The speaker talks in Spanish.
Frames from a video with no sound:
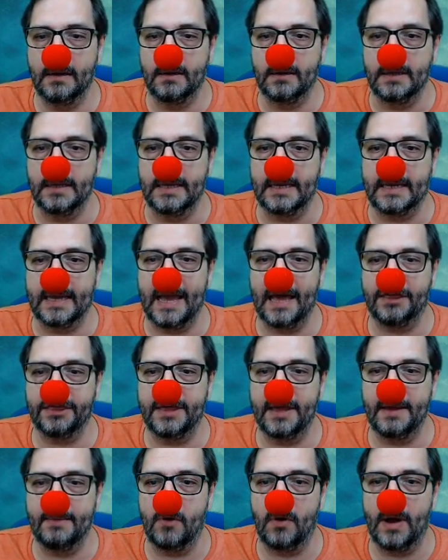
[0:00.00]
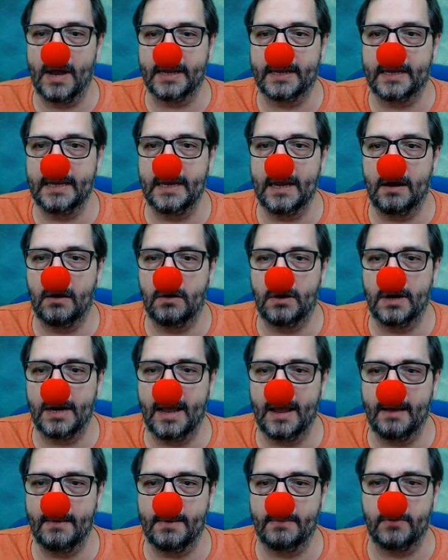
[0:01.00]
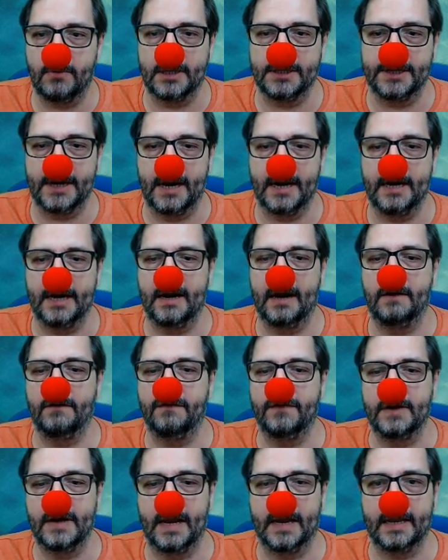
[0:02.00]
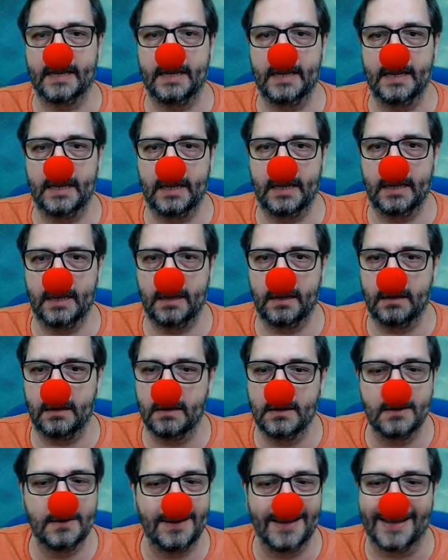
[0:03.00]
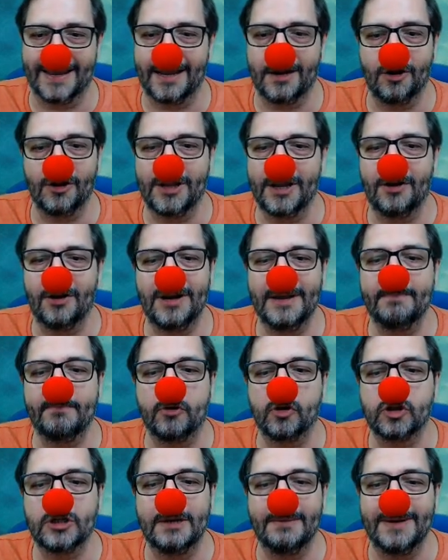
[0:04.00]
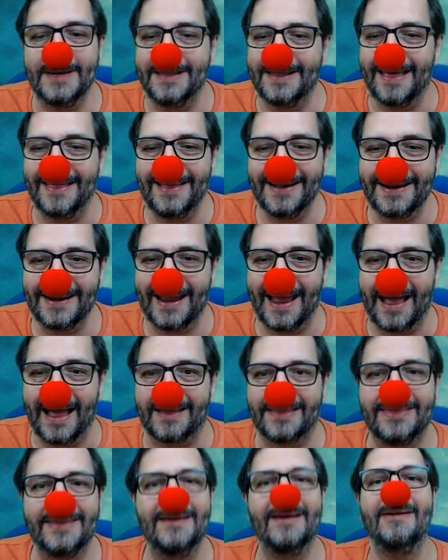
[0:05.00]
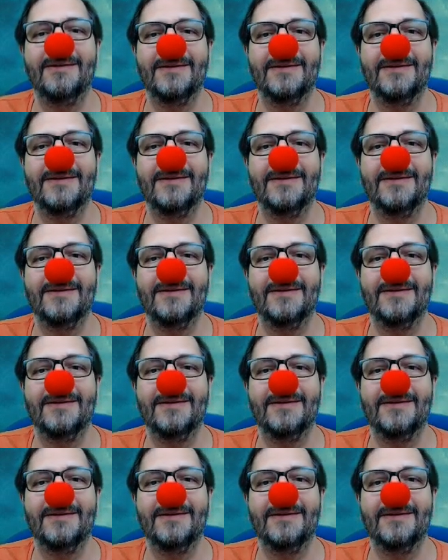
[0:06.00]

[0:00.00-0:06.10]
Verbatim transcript: ¿Y qué hacemos aquí ahora? Vamos a traer el alfil aquí. Es que no tengo ni posibilidad de reacción.